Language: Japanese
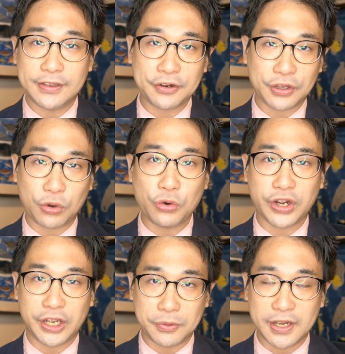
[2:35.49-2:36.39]
なので
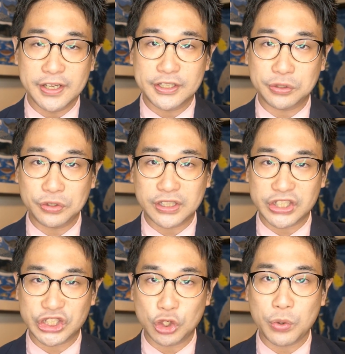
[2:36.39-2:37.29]
今回はそういっ
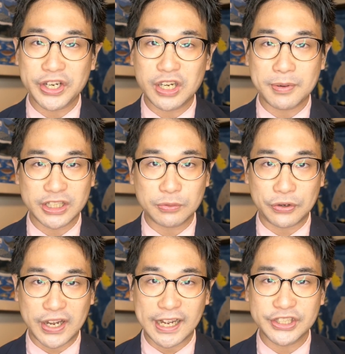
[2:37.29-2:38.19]
た白ワニにまつ
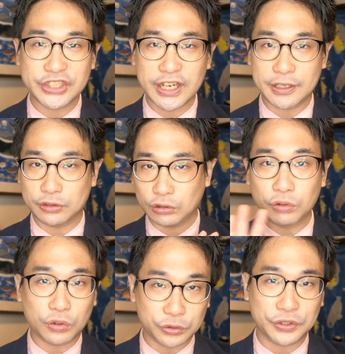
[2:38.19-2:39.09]
わる勘違いを
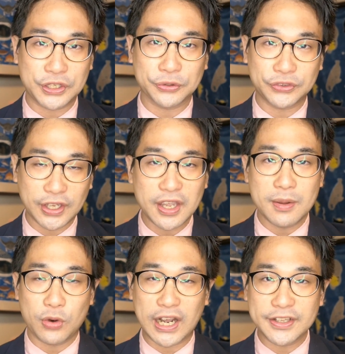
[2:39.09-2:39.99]
解くことによって、
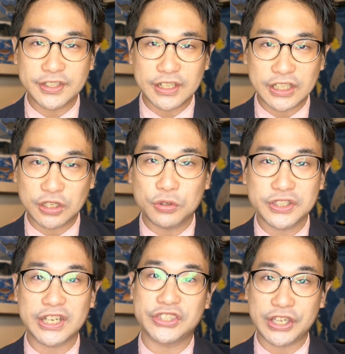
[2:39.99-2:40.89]
もう完全に
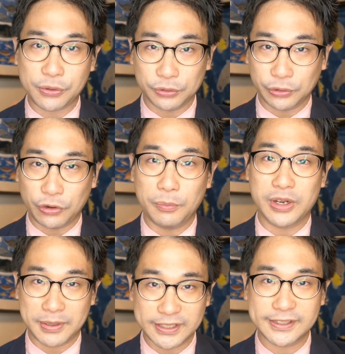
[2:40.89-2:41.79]
救済していこうと
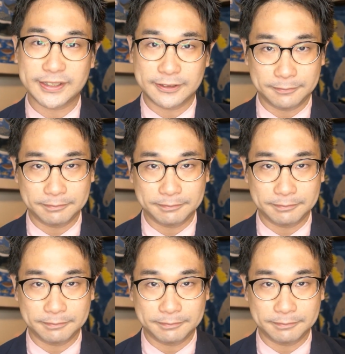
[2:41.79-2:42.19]
思います。